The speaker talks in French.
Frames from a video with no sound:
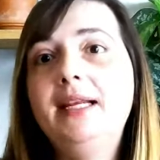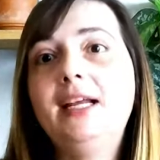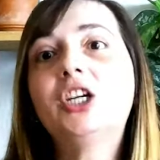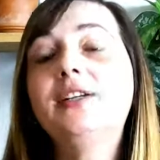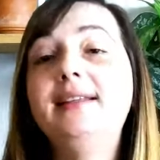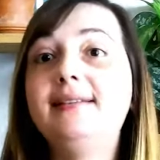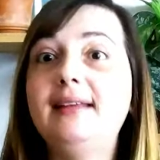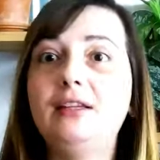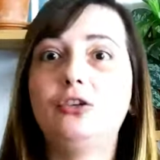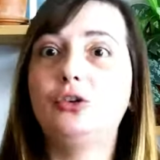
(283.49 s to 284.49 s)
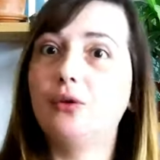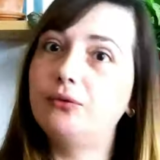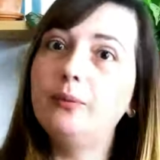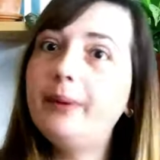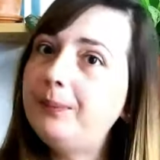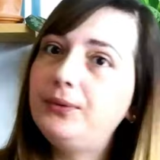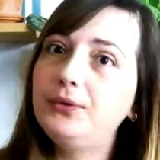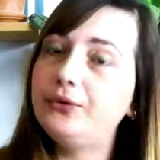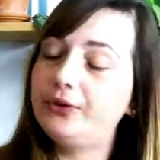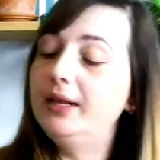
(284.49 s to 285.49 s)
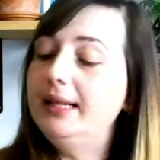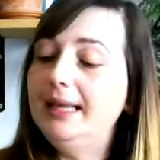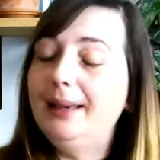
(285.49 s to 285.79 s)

Là, j'en ai sept, je n'en veux pas plus,